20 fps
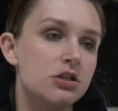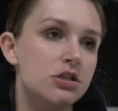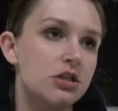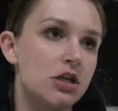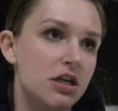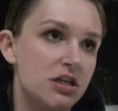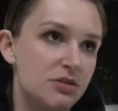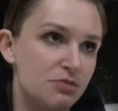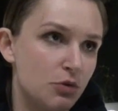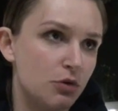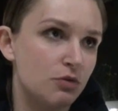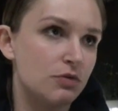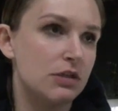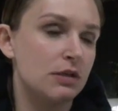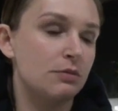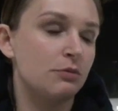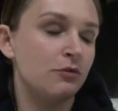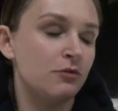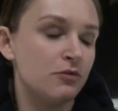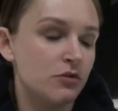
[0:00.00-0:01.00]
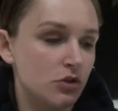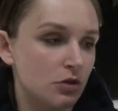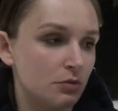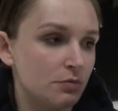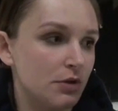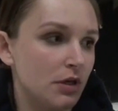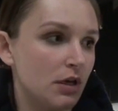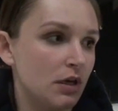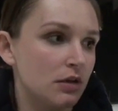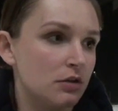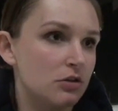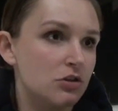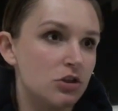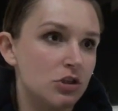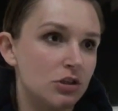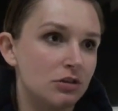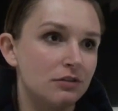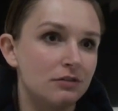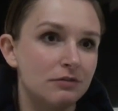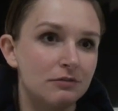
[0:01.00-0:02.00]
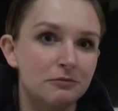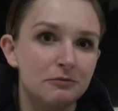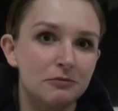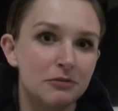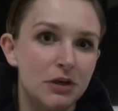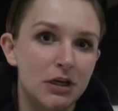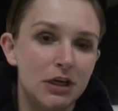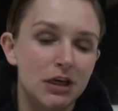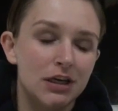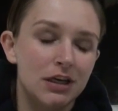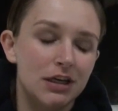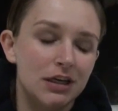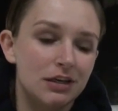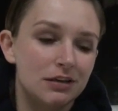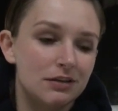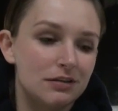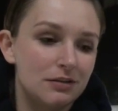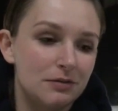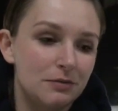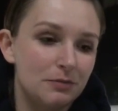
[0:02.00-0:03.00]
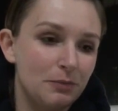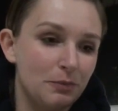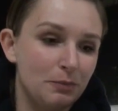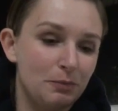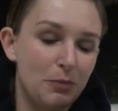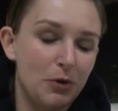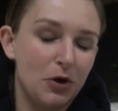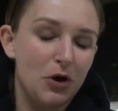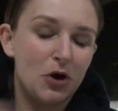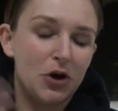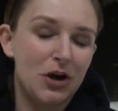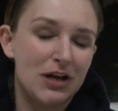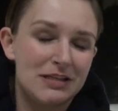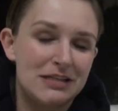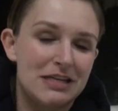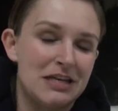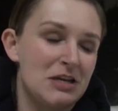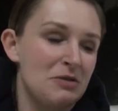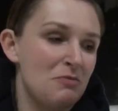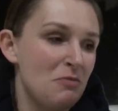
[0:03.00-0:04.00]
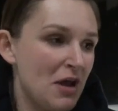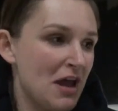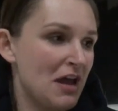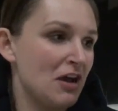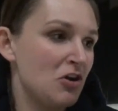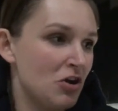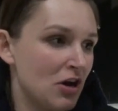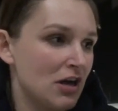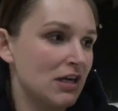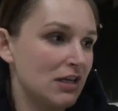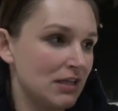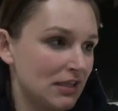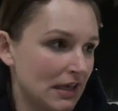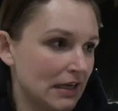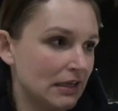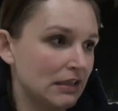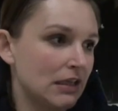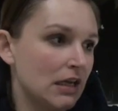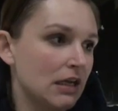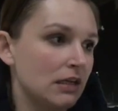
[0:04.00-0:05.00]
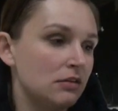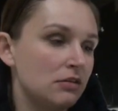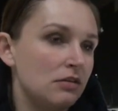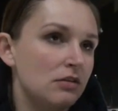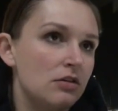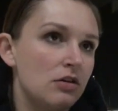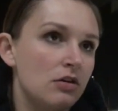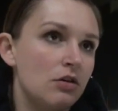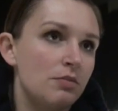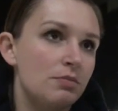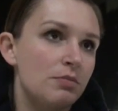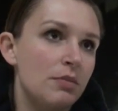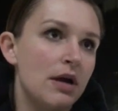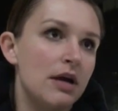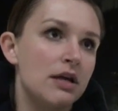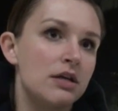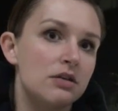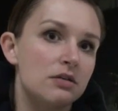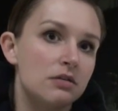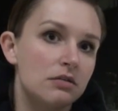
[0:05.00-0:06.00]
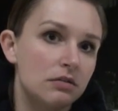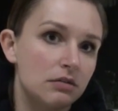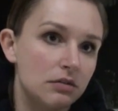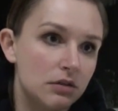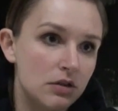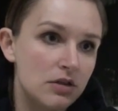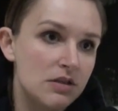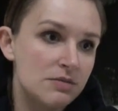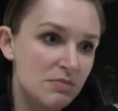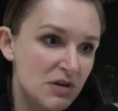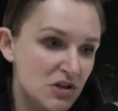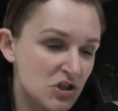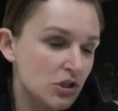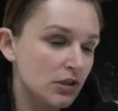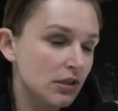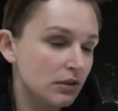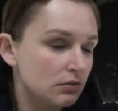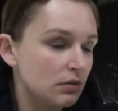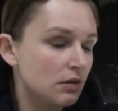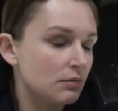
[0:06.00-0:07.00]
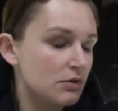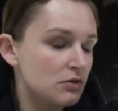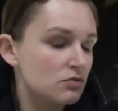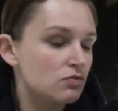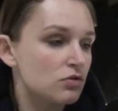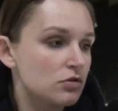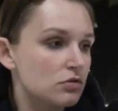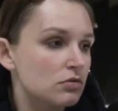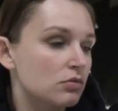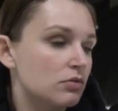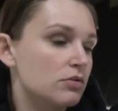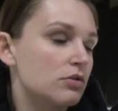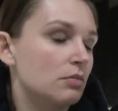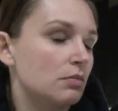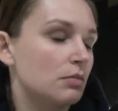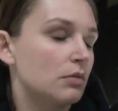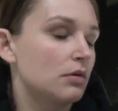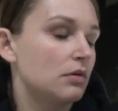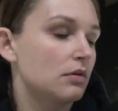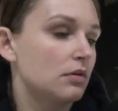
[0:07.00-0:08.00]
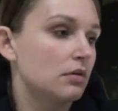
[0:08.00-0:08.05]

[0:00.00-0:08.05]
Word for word: rzeźbą samą w sobie czy okazaniem ego architekta, tylko ma, to jest maszyna, która ma służyć ludziom.